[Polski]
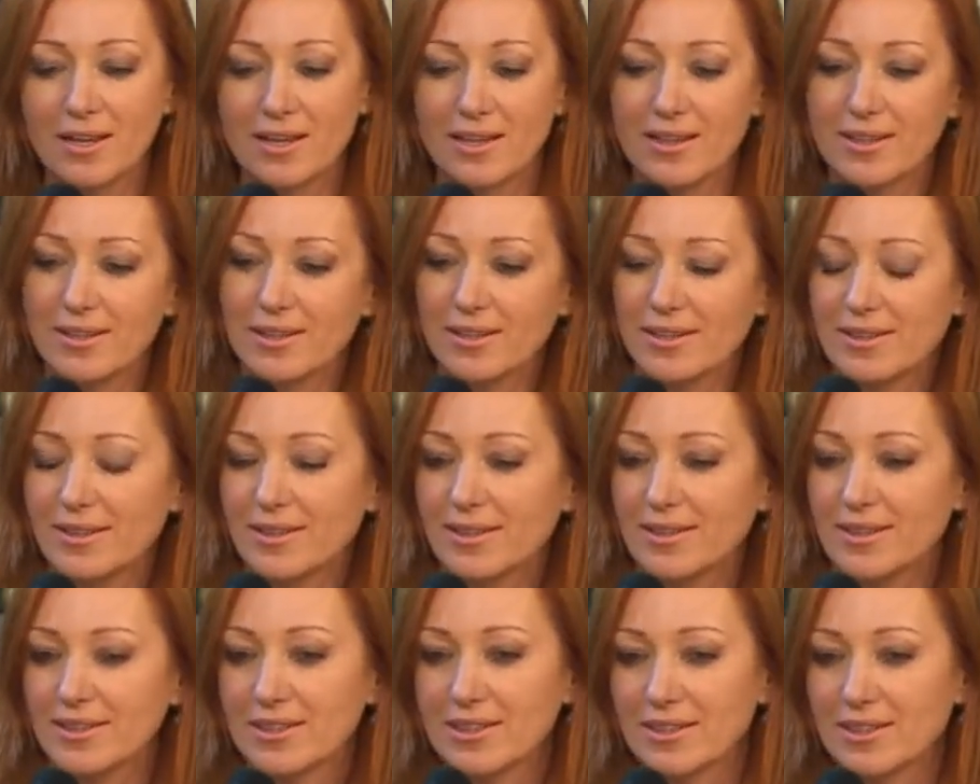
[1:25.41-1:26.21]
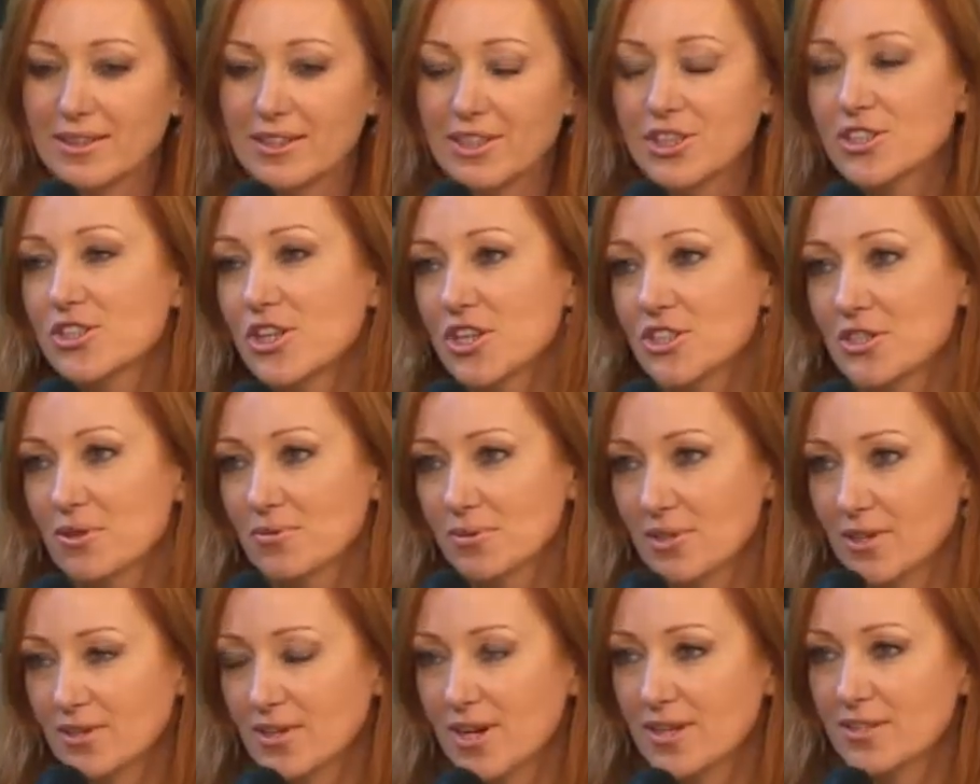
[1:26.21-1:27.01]
E, I
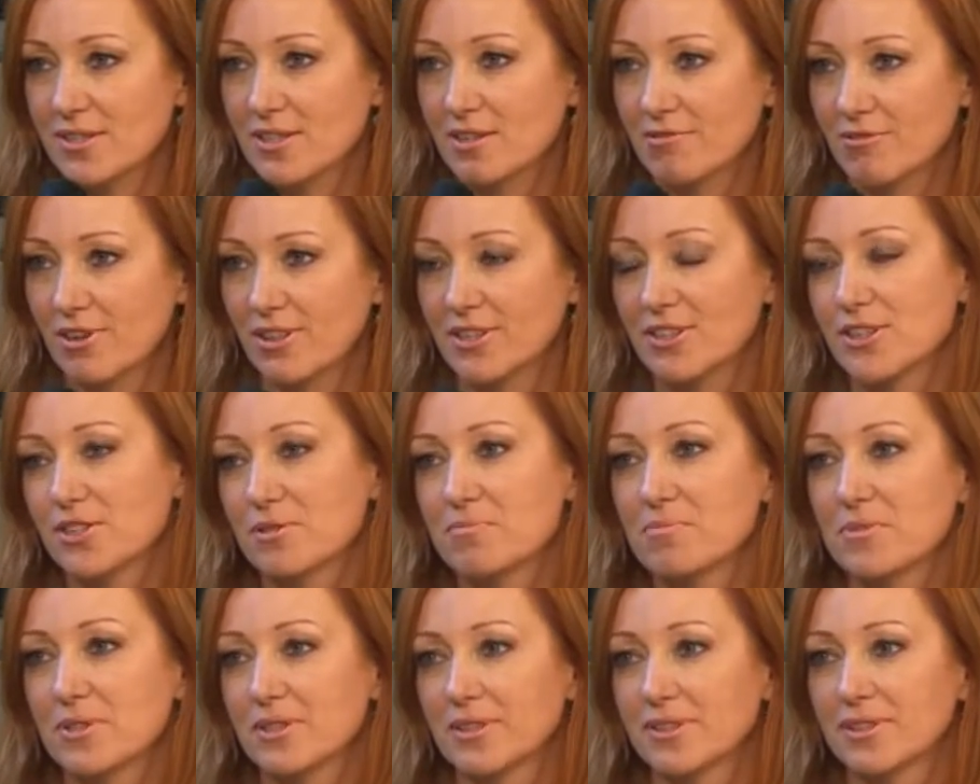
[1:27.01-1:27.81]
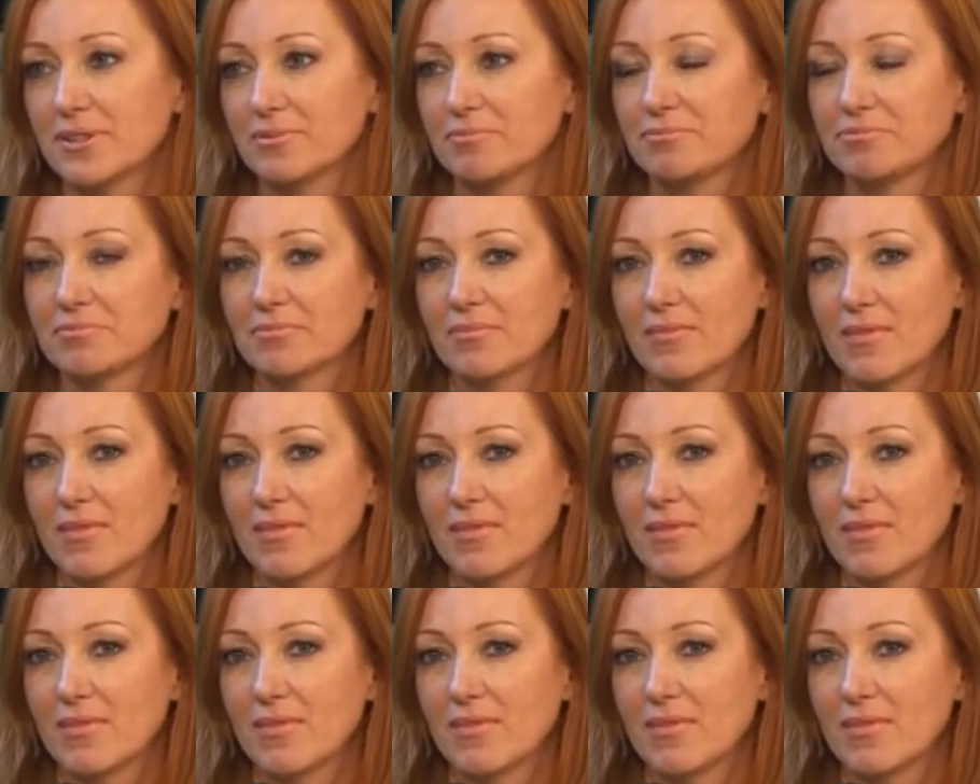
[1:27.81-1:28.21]
dzieciom zorganizowaliśmy,